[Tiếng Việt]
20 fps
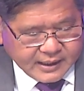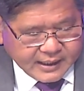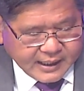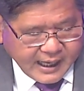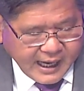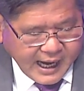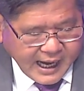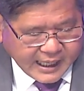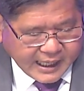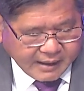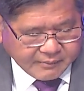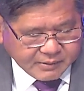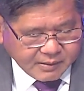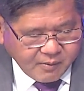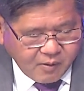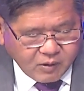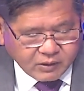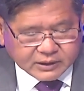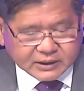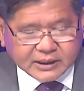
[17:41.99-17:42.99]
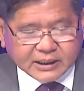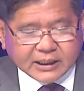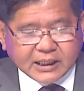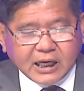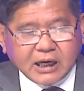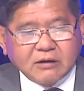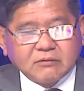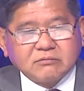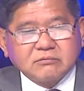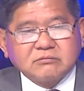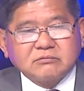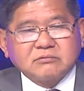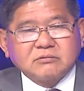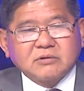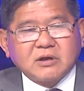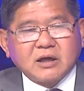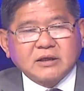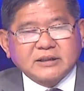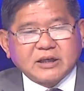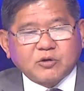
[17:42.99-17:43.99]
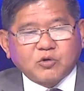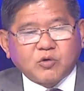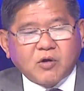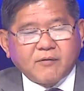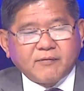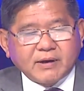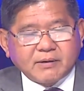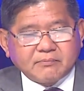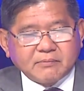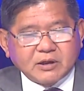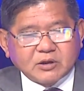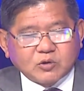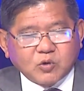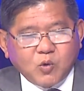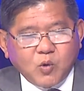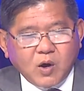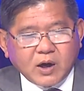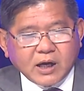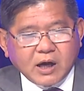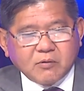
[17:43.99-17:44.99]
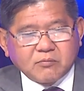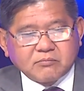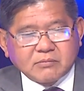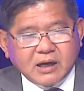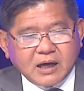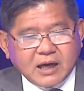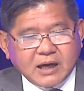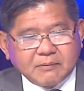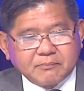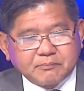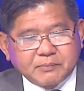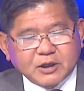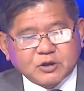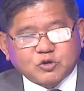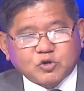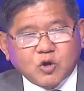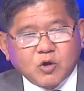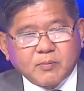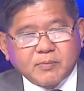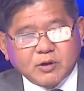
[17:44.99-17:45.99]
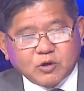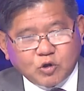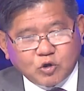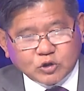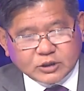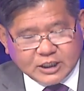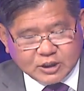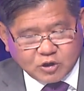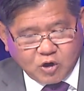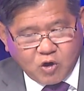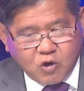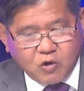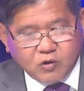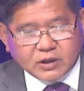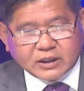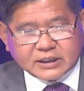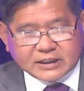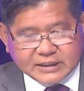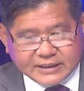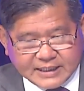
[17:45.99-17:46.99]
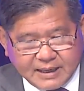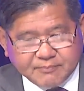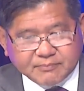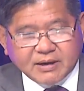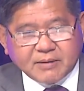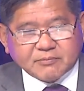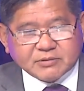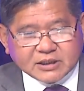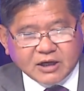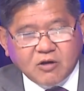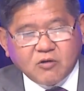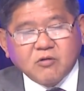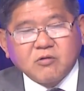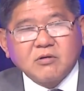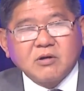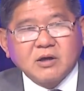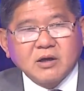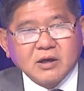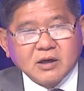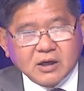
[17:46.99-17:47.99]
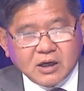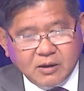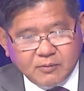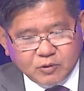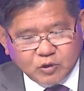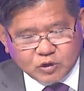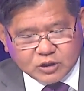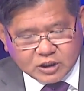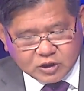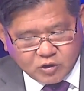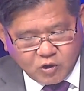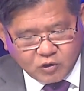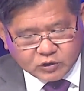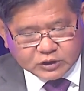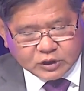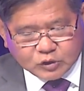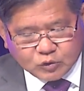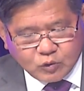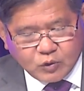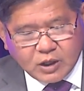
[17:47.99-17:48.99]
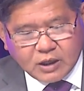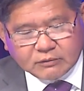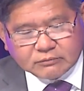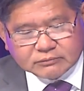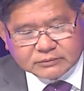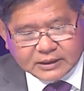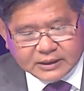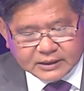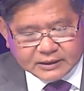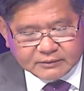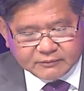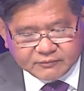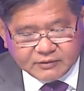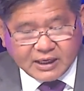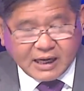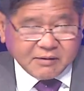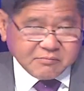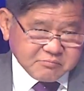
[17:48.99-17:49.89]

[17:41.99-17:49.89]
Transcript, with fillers: hai nghìn không trăm mười bốn thì cái ông Yanukovych bị thua cái ông Petro Poroshenko. năm năm sau, ông Poroshenko thì thua ông với lại